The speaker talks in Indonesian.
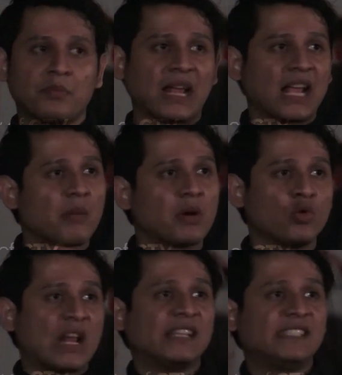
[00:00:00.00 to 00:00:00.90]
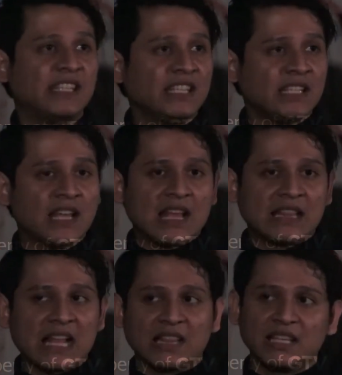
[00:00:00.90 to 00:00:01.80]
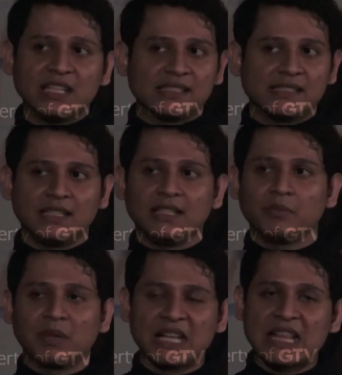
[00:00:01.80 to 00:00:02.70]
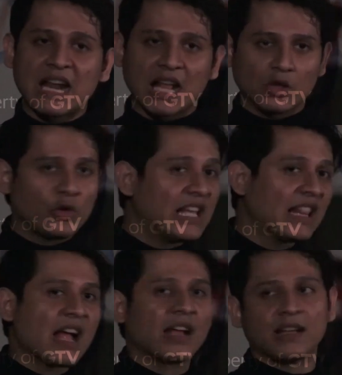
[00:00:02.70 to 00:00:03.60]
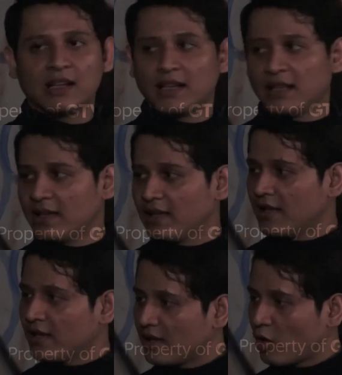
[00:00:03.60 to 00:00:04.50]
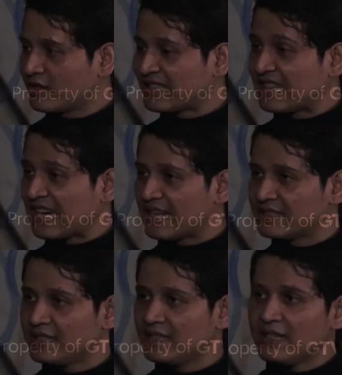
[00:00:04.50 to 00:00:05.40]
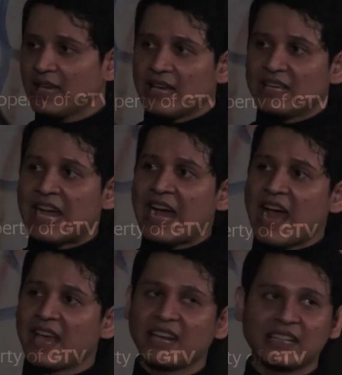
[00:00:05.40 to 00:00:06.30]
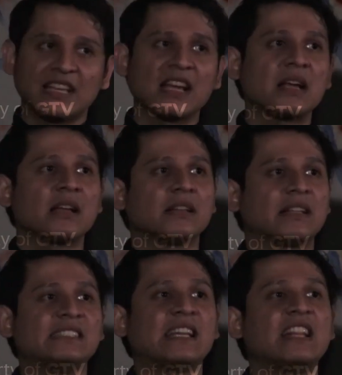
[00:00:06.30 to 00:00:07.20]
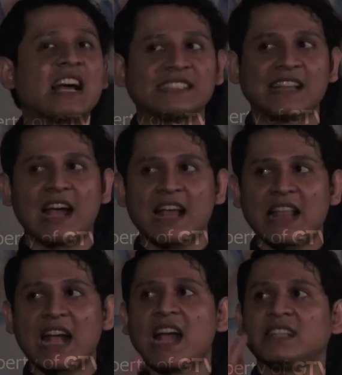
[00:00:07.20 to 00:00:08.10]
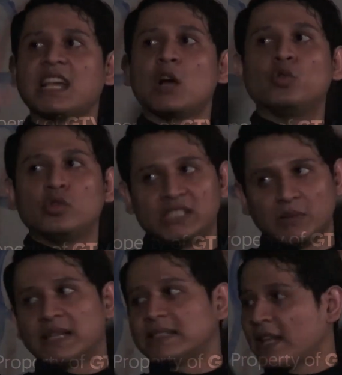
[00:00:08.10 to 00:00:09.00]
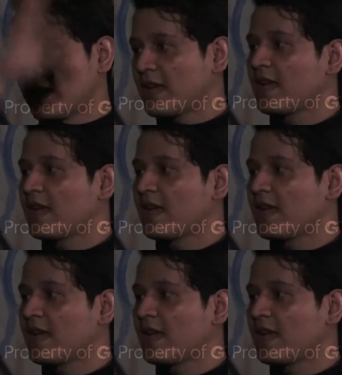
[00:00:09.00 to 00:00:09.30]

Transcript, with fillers: mereka berulah di sini, nanti si pengendara itu hilang konsentrasi yang akhirnya terjadilah kecelakaan agak jauh di sebelah sana.